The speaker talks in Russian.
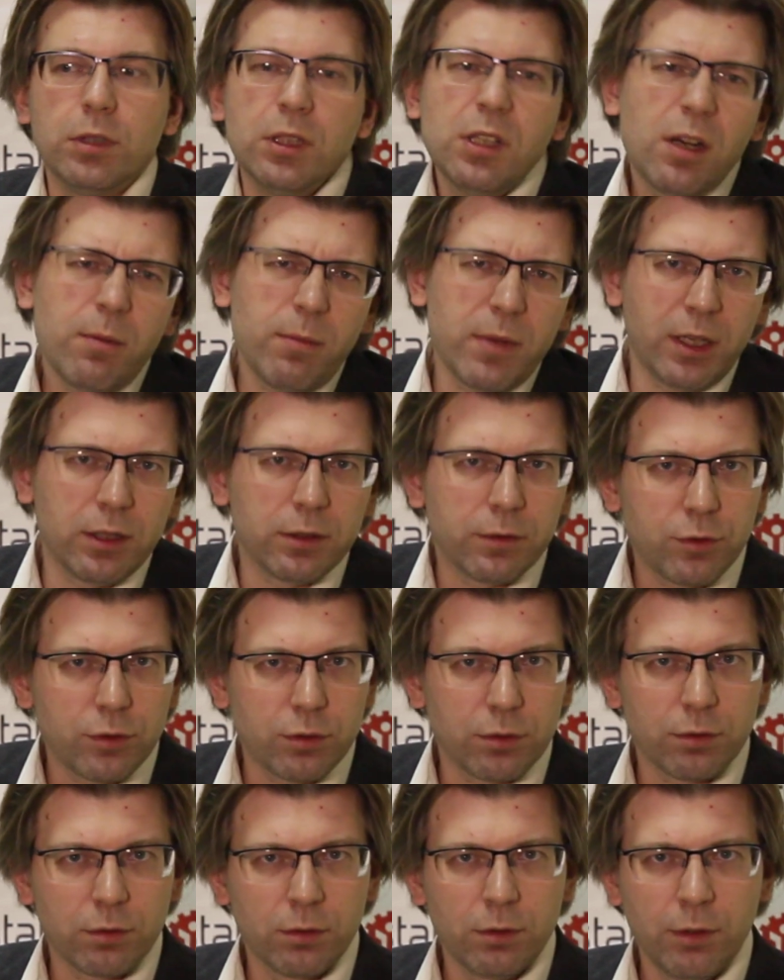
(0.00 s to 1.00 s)
Да нормально
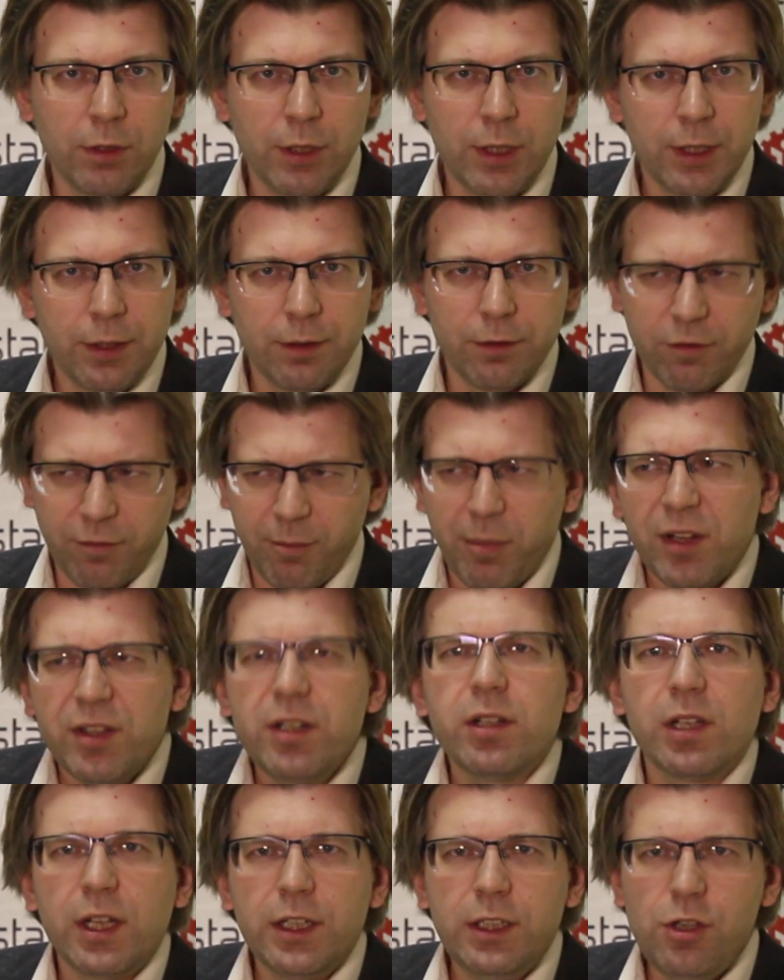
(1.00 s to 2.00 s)
все.
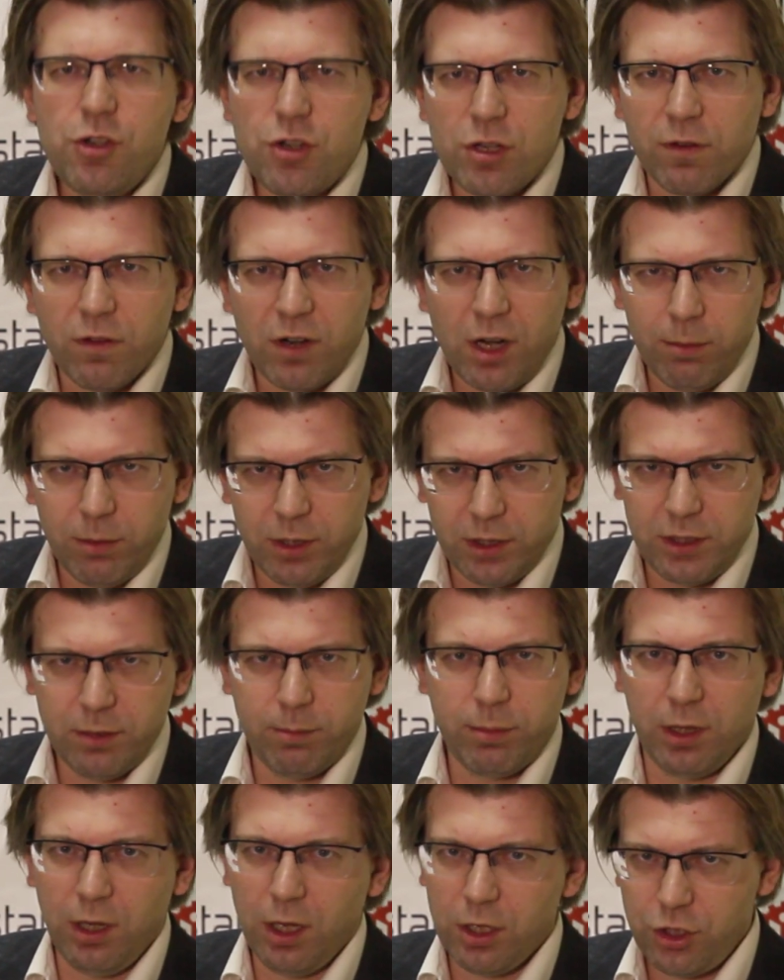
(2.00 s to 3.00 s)
Вполне логично в рамках
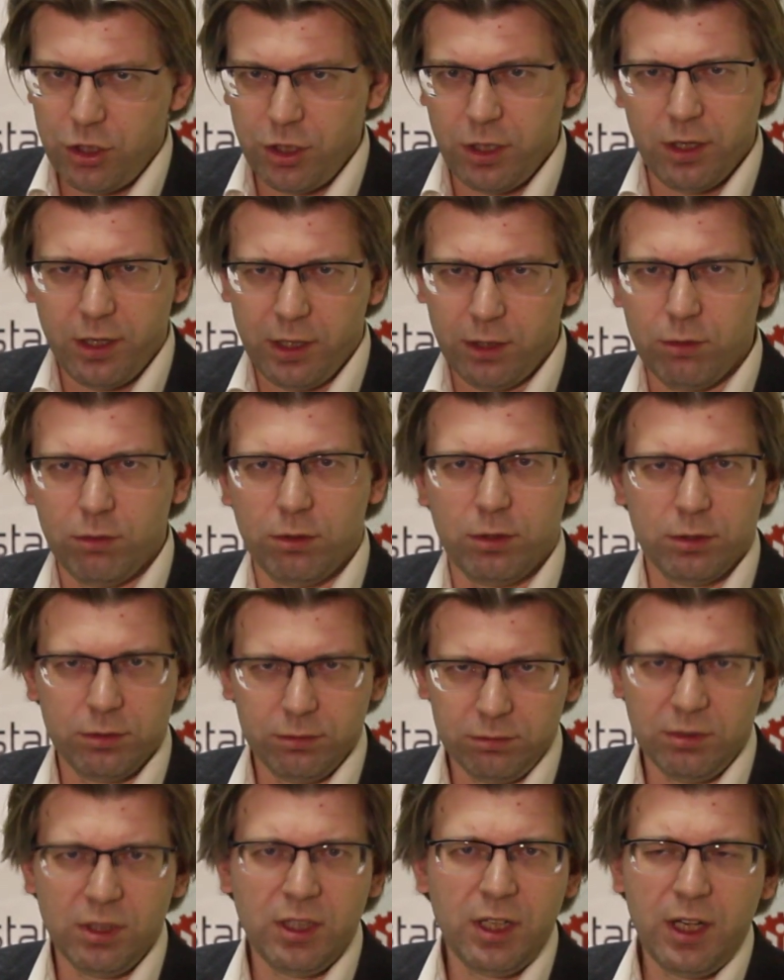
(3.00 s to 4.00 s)
тех предложений,
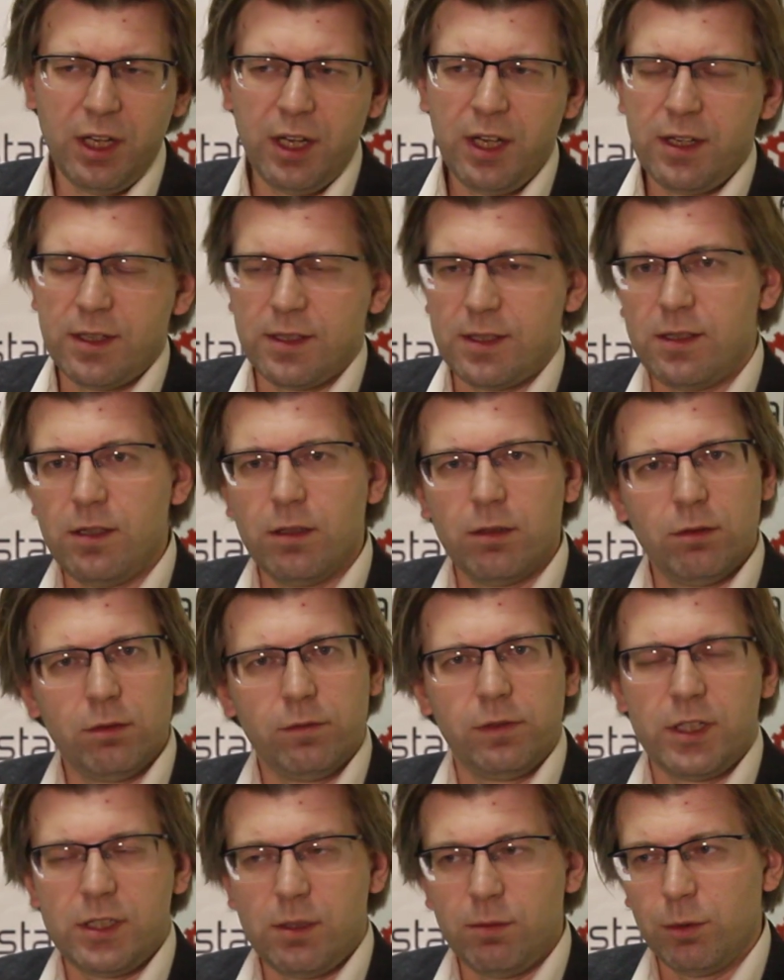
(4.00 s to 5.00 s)
которые сделал
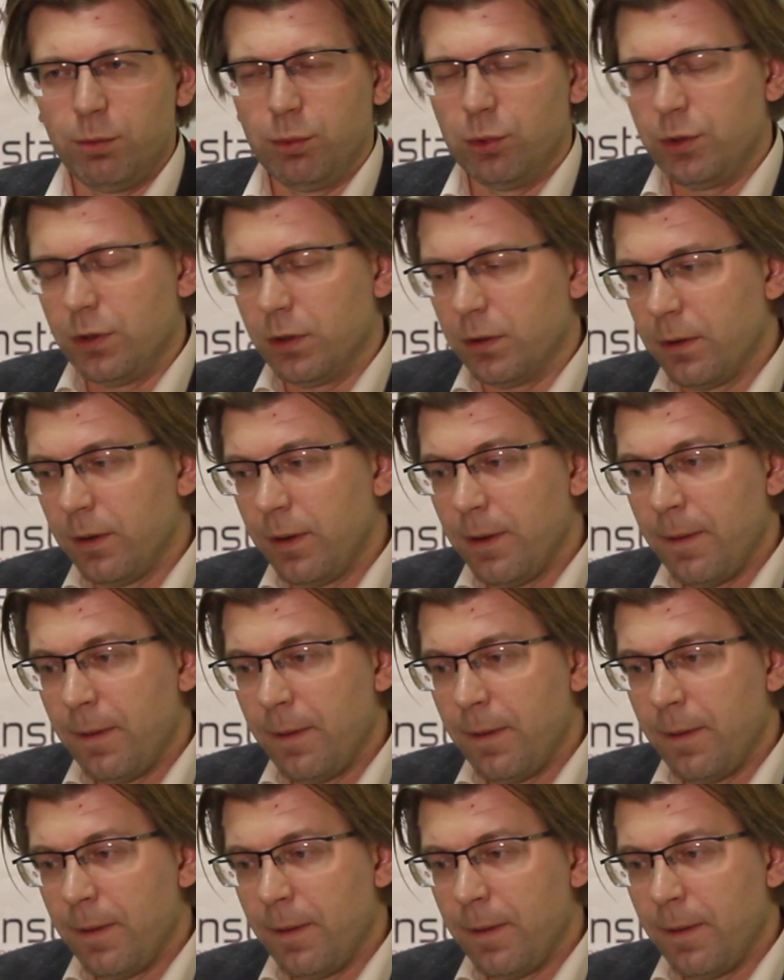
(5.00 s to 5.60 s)
Владимир Путин.